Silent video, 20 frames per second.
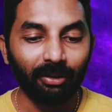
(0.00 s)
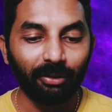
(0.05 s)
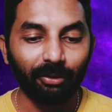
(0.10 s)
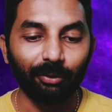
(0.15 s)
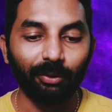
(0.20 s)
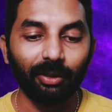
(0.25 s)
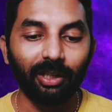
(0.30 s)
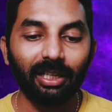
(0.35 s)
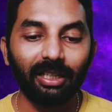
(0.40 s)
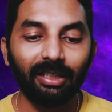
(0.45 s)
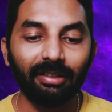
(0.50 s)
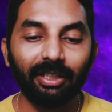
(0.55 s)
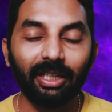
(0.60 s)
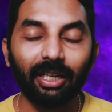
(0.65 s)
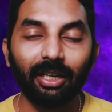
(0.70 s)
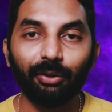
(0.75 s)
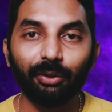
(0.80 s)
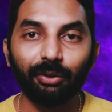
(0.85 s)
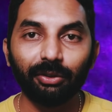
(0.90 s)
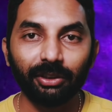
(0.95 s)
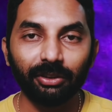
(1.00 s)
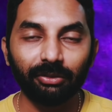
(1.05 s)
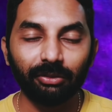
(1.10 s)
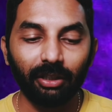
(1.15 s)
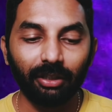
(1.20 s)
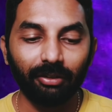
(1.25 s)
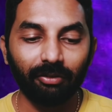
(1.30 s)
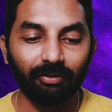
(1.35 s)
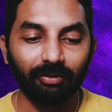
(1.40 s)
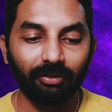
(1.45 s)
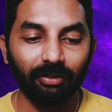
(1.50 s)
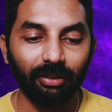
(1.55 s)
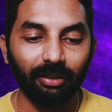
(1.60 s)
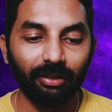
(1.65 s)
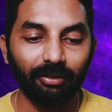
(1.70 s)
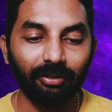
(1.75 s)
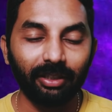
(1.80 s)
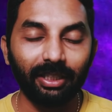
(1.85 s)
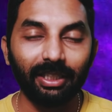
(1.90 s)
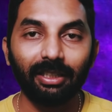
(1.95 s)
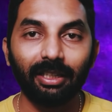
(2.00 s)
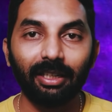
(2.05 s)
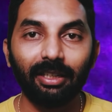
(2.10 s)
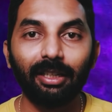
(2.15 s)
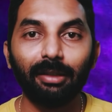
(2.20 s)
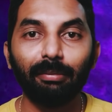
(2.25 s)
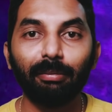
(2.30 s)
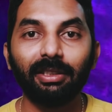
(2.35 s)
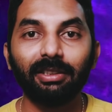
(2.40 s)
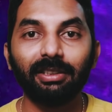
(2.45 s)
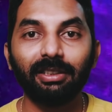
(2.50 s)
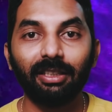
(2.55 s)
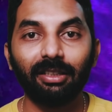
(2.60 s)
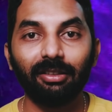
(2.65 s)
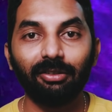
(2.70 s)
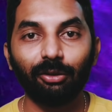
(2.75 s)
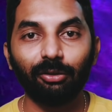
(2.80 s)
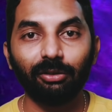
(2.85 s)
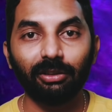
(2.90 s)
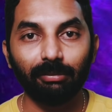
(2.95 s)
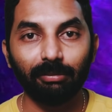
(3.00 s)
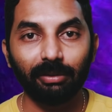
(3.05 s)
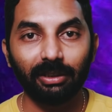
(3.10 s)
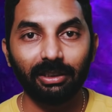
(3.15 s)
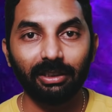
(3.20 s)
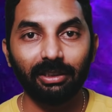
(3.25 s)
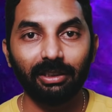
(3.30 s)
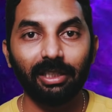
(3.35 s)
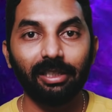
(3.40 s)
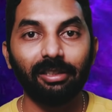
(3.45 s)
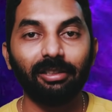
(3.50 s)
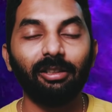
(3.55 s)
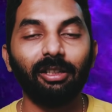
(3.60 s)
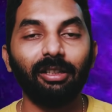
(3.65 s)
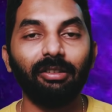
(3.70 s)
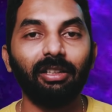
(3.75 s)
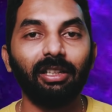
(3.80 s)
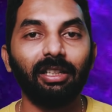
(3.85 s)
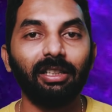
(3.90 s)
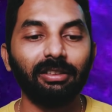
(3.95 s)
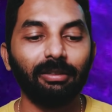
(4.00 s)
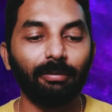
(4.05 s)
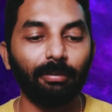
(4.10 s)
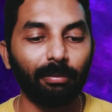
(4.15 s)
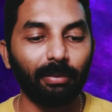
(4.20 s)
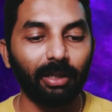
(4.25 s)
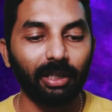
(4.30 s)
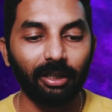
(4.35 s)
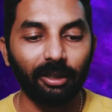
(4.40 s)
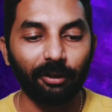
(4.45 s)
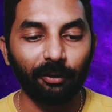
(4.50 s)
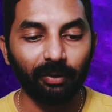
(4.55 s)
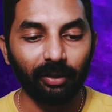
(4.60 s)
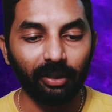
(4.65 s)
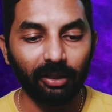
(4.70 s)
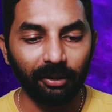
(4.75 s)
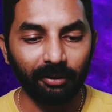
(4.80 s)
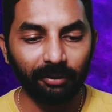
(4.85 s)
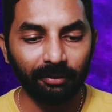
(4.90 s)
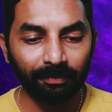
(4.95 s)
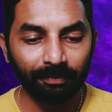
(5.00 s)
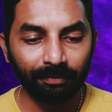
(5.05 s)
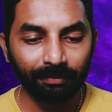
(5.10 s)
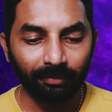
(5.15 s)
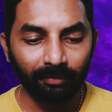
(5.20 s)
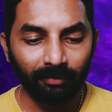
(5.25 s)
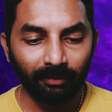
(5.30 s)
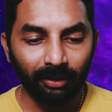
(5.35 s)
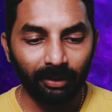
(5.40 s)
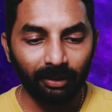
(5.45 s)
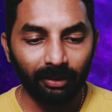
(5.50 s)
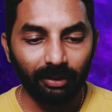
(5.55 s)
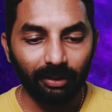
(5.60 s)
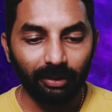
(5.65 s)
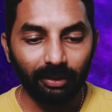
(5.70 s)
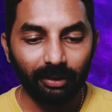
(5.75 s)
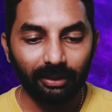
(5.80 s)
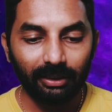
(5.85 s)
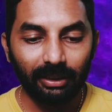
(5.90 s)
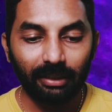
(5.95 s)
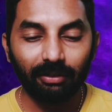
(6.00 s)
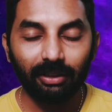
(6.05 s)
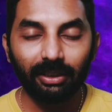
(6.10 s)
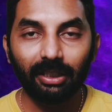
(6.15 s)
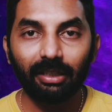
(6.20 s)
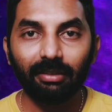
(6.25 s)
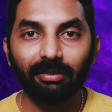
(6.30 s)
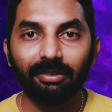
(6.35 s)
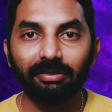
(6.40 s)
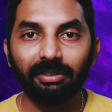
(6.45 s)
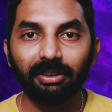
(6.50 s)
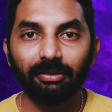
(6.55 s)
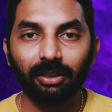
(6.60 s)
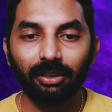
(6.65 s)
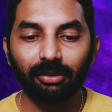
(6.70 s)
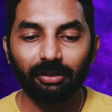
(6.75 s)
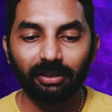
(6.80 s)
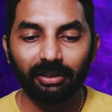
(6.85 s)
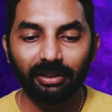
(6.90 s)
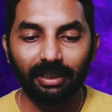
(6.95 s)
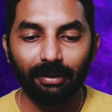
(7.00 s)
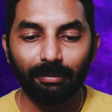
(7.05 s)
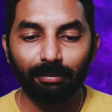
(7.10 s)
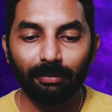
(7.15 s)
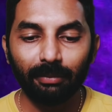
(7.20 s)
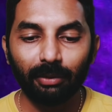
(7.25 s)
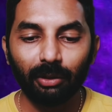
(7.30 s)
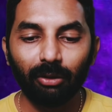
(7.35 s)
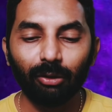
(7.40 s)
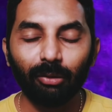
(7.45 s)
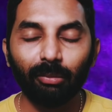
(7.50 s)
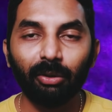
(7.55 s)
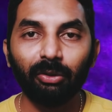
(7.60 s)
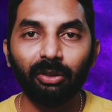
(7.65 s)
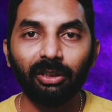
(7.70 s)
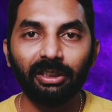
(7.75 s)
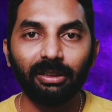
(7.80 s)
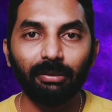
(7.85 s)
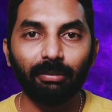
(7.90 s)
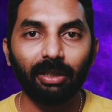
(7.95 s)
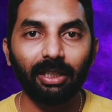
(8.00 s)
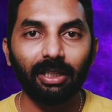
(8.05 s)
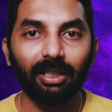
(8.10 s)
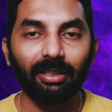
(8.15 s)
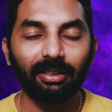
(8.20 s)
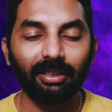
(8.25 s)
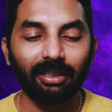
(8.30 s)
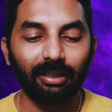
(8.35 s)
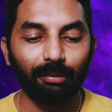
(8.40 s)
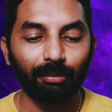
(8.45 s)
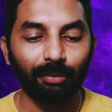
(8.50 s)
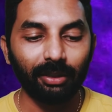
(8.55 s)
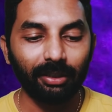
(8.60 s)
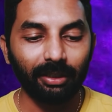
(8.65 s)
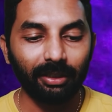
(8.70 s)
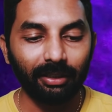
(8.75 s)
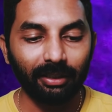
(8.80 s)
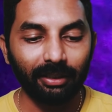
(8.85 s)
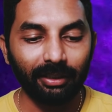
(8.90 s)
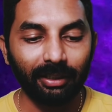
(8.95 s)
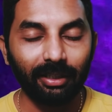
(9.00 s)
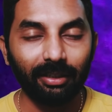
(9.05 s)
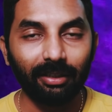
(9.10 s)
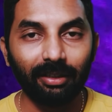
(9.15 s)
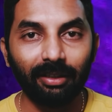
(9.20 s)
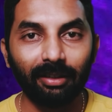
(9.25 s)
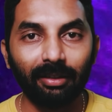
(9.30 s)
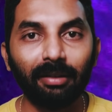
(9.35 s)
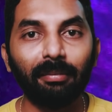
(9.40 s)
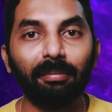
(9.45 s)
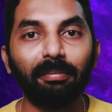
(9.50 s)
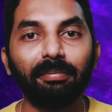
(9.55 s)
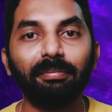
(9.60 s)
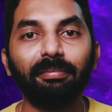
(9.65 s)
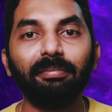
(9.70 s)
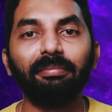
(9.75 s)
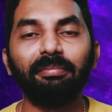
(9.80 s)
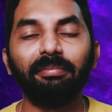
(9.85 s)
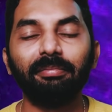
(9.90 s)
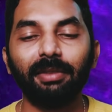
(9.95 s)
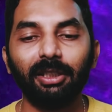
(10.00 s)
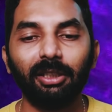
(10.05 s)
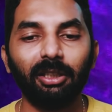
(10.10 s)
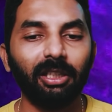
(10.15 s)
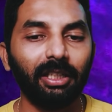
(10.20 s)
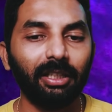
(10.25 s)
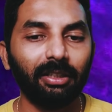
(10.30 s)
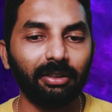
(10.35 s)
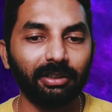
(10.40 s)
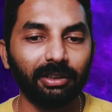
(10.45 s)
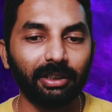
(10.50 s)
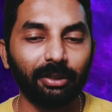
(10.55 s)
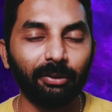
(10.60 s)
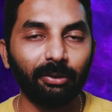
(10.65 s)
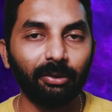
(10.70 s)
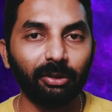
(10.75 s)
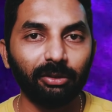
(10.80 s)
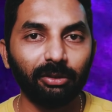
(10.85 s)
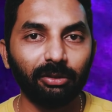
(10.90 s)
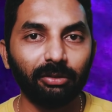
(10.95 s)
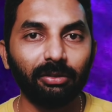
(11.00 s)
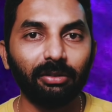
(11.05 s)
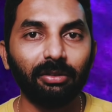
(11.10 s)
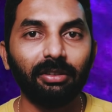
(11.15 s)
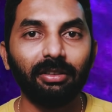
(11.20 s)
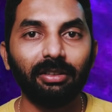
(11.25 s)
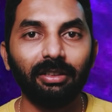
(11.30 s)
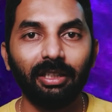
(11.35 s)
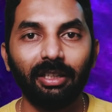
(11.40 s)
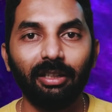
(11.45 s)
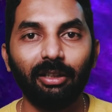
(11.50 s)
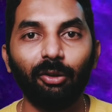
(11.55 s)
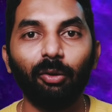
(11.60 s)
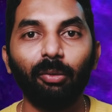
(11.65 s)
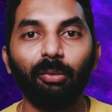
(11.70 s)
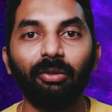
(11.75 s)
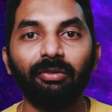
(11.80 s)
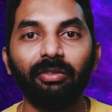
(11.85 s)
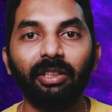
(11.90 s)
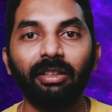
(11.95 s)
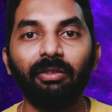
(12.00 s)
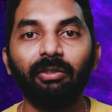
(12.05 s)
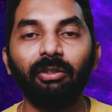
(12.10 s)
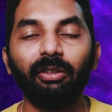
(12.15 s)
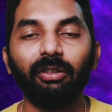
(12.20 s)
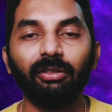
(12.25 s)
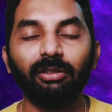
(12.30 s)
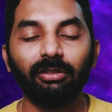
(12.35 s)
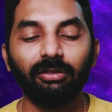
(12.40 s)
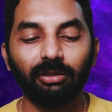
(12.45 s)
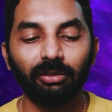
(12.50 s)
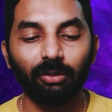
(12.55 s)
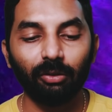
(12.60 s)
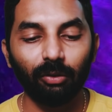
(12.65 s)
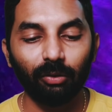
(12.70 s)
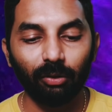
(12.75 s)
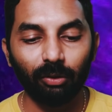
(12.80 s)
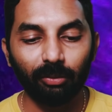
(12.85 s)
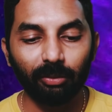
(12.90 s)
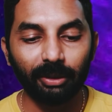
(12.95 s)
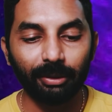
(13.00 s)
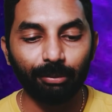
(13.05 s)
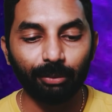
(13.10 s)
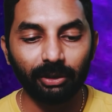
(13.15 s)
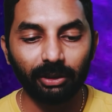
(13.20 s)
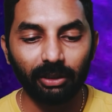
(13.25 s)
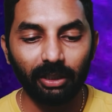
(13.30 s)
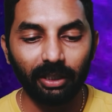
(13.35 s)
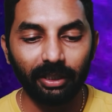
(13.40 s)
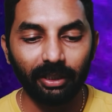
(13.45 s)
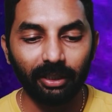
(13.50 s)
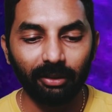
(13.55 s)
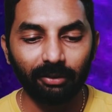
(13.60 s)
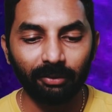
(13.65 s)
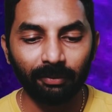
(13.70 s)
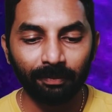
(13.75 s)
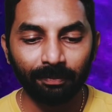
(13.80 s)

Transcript: ఉండాలి వీ హ్యావ్ టు గివ్ టఫ్ ఫైట్ హండ్రెడ్ పర్సెంట్ కాదు థౌసండ్ పర్సెంట్ టాస్క్లో ఇవ్వాలని చెప్పి మాట్లాడుకుంటారు తర్వాత రవి విశ్వాసం సేమ్ లోబో గురించి మాట్లాడతాడనమాట ఇక్కడ మధ్యలో ఏదైనా ఉండొచ్చు లేదా లోబో విని ఉండొచ్చు సో లోబో ఎమోషనల్ అయ్యాడు